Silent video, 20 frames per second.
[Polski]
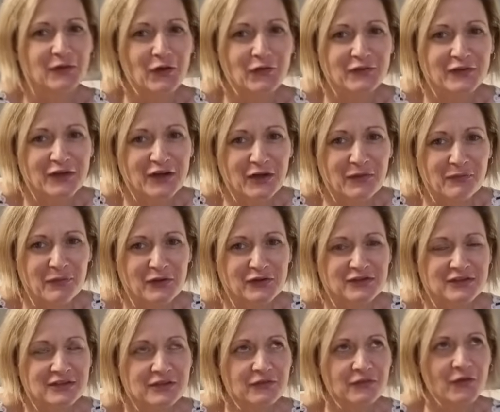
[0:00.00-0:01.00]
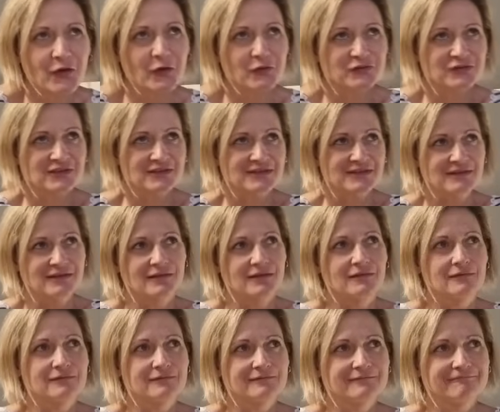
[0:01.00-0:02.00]
Nowych
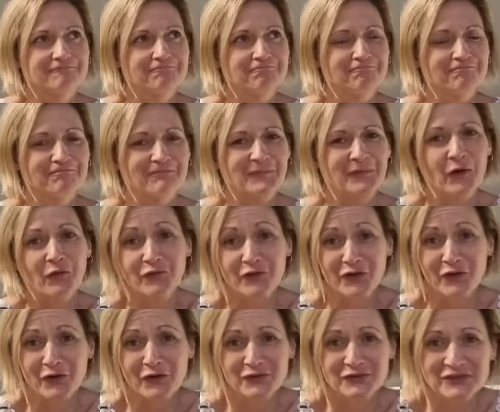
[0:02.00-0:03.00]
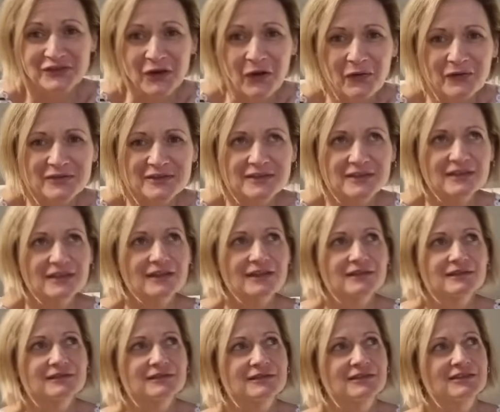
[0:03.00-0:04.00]
możliwości, nowych
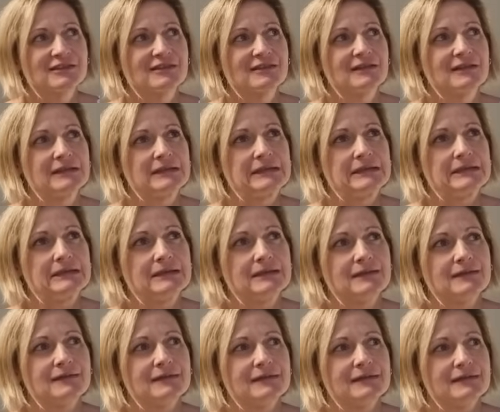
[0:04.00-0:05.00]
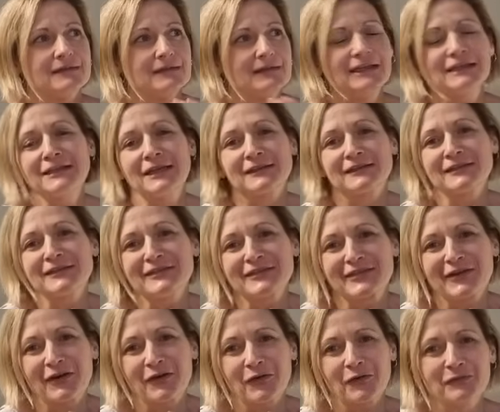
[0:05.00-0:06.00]
osiągnięć i nie
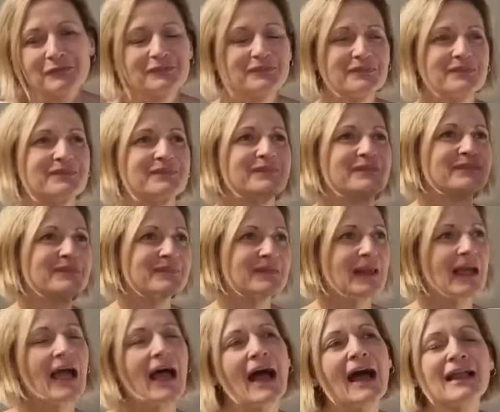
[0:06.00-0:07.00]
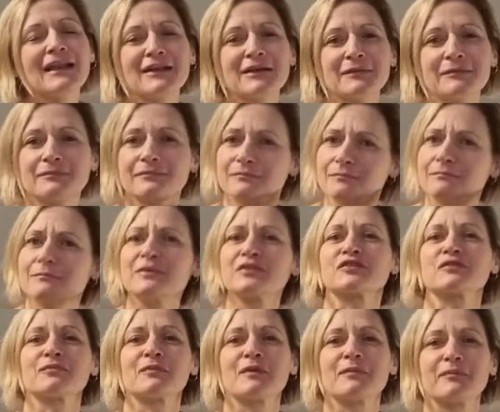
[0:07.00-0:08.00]
tylko. Ale
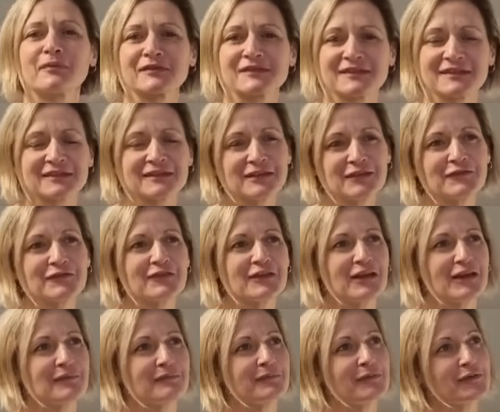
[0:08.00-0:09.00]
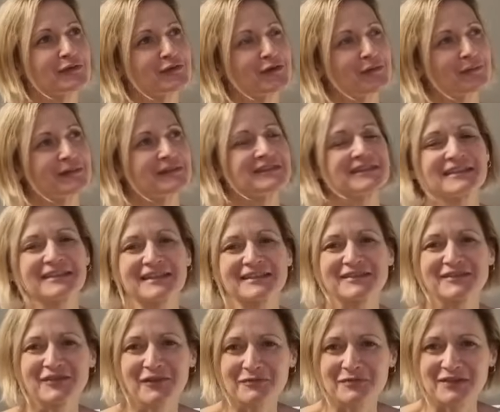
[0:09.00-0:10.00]
myślmy pozytywnie, bo to będzie
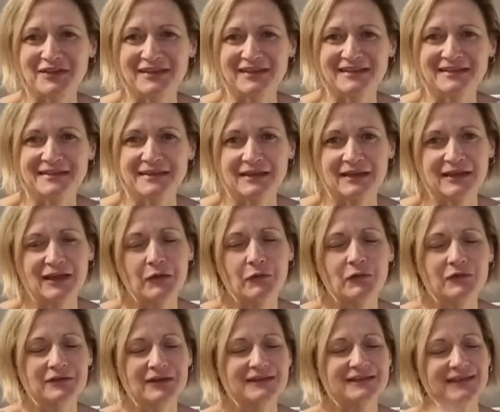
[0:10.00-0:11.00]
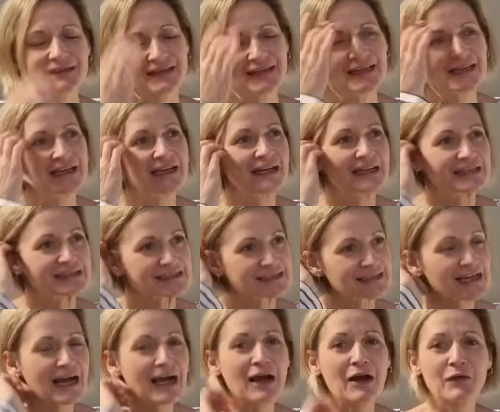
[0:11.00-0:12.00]
nas dobrze nastrajało na ten
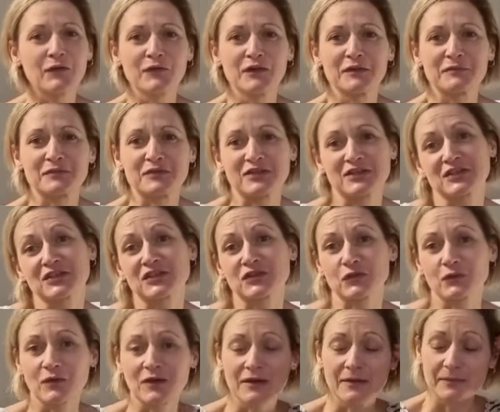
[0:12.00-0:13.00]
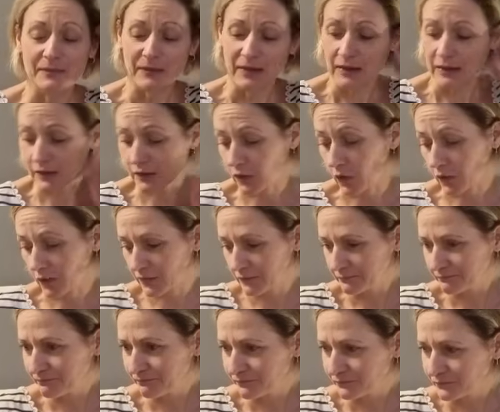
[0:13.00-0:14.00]
cały przyszły
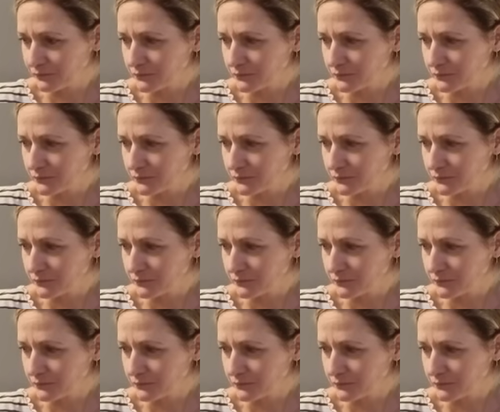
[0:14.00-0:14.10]
rok